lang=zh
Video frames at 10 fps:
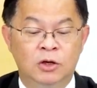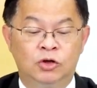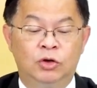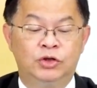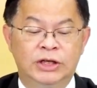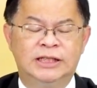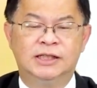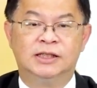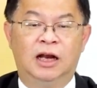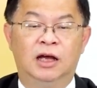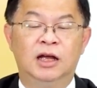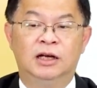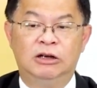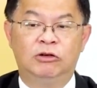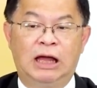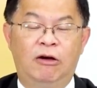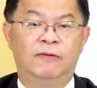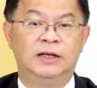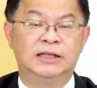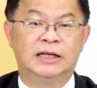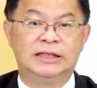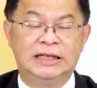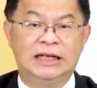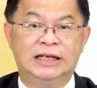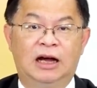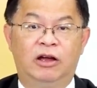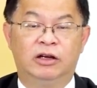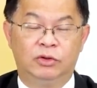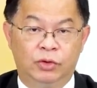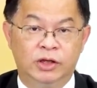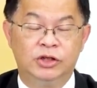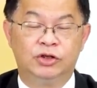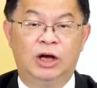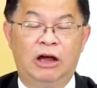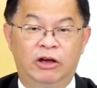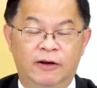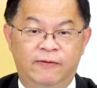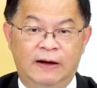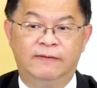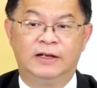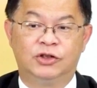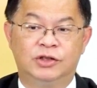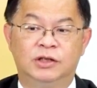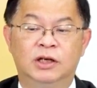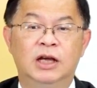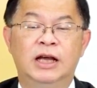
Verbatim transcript: 所以我觉得其实呢，让台湾房地产下降还有一个原因，就还有一个方法就是，